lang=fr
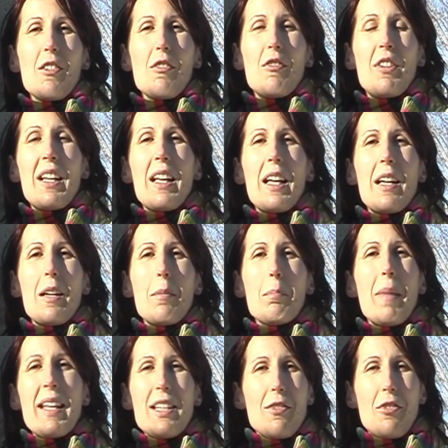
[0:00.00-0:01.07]
ville
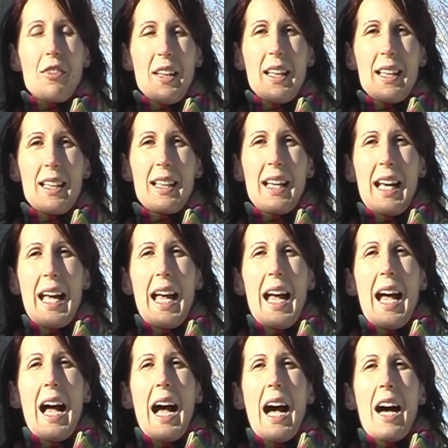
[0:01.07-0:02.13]
magnifique
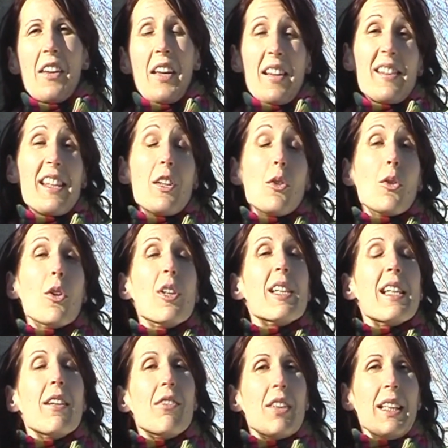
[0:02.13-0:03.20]
en ancienne
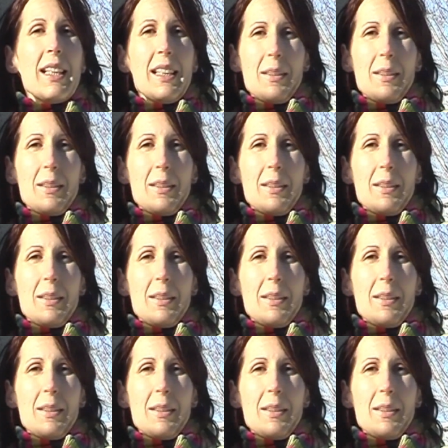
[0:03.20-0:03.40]
Yougoslavie.